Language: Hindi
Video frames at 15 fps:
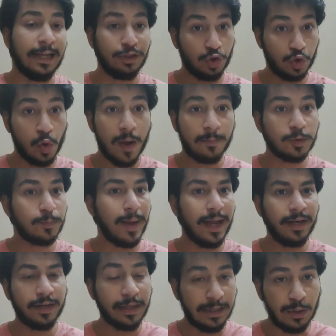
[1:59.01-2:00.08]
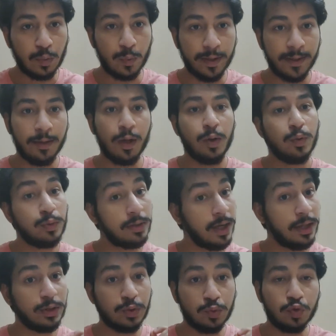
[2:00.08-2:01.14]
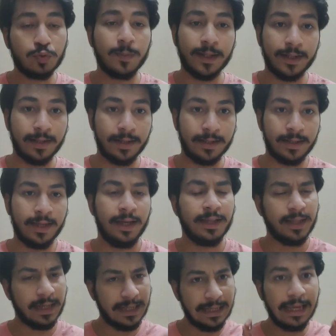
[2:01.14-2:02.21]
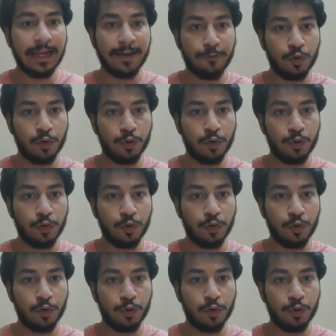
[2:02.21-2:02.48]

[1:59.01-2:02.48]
एंड जो ऐप्स बैन नहीं हुए उनका यूज़ बंद कर दें ताकि ये